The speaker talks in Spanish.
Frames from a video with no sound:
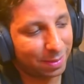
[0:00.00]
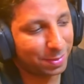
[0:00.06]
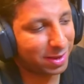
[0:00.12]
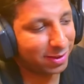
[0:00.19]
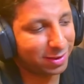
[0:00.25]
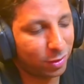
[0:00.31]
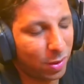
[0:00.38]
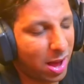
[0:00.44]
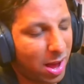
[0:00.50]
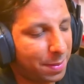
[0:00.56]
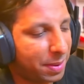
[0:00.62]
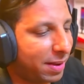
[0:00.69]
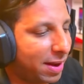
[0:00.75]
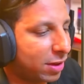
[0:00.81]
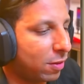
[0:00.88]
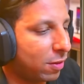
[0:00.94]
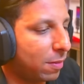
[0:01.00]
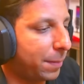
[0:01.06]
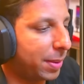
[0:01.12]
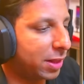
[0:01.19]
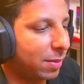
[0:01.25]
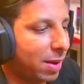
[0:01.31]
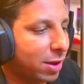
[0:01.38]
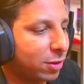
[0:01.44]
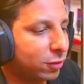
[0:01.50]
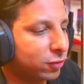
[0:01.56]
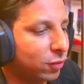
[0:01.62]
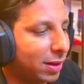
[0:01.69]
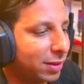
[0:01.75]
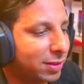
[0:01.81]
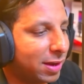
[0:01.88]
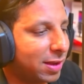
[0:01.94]
Se lo van a preparar completo para con su
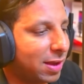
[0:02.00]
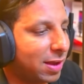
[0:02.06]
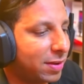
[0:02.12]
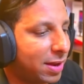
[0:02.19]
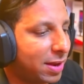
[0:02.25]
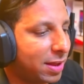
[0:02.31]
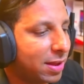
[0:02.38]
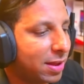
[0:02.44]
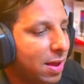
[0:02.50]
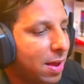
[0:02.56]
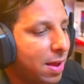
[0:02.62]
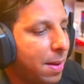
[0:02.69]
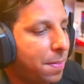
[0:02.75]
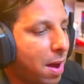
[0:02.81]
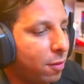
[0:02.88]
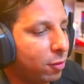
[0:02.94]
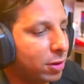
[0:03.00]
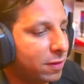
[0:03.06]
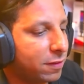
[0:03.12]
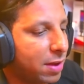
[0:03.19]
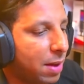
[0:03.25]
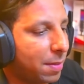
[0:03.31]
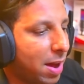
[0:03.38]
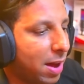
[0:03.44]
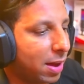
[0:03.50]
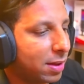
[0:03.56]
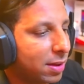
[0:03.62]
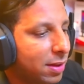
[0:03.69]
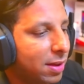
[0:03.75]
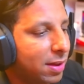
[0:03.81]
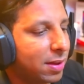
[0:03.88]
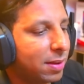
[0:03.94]
hat que viene para Bolivia Man.
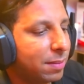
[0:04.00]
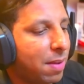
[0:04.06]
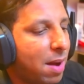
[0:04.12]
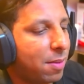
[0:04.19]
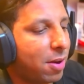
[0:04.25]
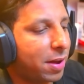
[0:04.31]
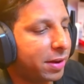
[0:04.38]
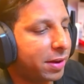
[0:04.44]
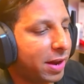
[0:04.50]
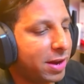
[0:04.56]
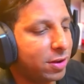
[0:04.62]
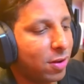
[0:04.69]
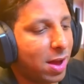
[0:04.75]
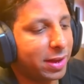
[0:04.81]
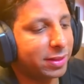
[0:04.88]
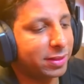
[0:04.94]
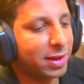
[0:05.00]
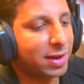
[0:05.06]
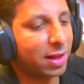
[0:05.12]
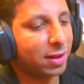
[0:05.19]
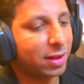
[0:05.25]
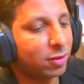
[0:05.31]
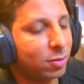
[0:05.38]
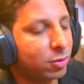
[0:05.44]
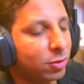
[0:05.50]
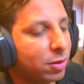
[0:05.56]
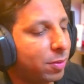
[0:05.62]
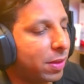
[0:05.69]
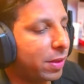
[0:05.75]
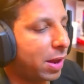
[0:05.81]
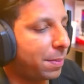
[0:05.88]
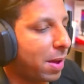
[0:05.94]
Vamos a reírnos a Argentina, ahí todo el mundo
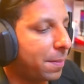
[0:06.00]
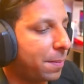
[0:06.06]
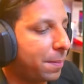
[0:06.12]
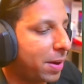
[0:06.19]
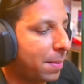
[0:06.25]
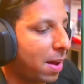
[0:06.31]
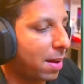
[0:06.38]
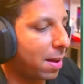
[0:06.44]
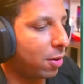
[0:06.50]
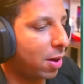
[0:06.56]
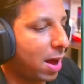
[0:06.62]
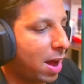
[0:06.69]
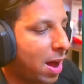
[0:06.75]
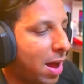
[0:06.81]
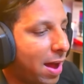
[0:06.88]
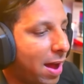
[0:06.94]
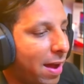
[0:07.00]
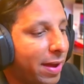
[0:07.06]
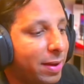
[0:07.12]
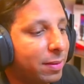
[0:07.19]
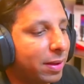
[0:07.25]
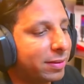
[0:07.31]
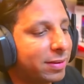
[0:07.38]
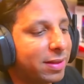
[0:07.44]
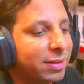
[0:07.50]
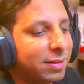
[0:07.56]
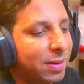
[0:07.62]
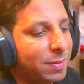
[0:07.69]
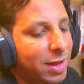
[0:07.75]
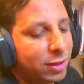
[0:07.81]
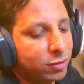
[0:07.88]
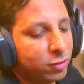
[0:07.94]
poniendo la pámpara. Vamos a, el,
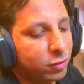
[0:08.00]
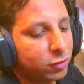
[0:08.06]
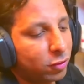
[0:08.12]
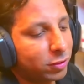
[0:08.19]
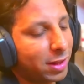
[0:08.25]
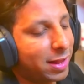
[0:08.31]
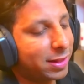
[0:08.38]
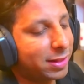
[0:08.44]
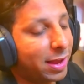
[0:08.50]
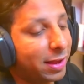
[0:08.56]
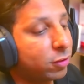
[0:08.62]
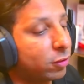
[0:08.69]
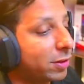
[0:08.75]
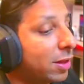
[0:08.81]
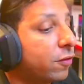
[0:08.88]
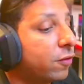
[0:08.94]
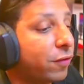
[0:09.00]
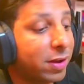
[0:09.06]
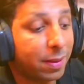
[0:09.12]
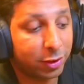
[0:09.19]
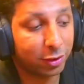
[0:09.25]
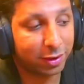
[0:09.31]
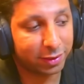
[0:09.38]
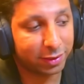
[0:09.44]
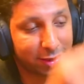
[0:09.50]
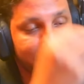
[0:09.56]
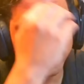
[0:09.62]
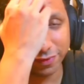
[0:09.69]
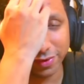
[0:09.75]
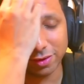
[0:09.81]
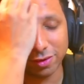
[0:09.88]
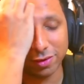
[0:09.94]
sentimiento de Sotel, fue que metió la
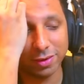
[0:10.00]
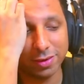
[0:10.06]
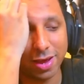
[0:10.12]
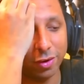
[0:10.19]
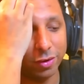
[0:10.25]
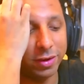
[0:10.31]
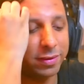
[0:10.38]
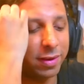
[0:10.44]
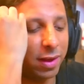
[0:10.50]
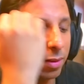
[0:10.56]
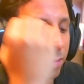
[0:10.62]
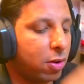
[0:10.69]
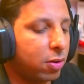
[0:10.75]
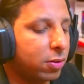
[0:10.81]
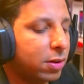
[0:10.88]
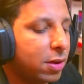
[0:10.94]
asistencia, Fernando Cristiano y Salomón